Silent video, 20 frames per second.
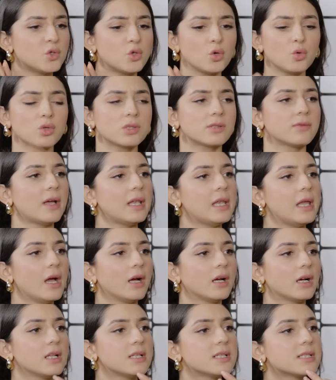जूस वाले
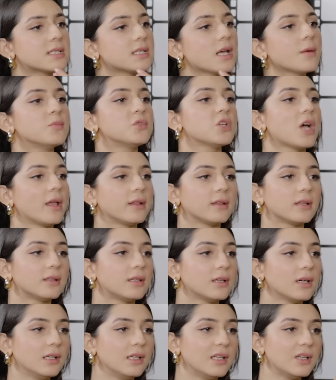अंकल सब जानते
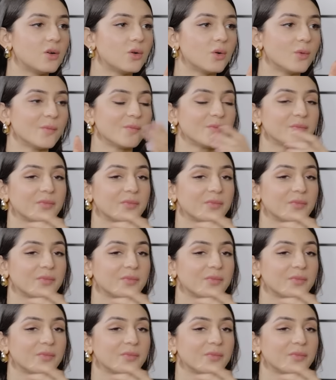थे अली को